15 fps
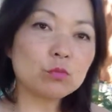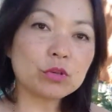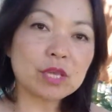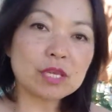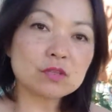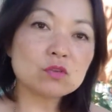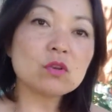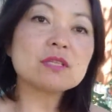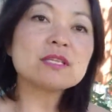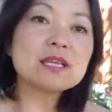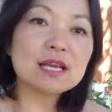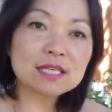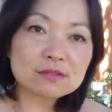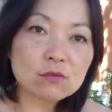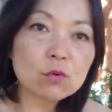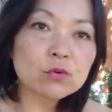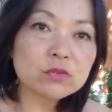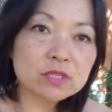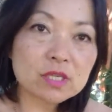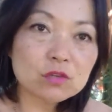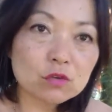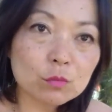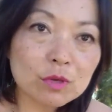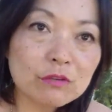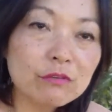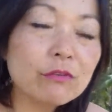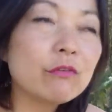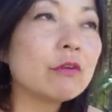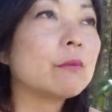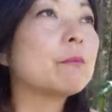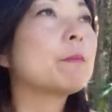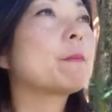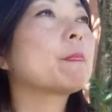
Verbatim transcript: porque é só assim que elas vão conseguir sobreviver.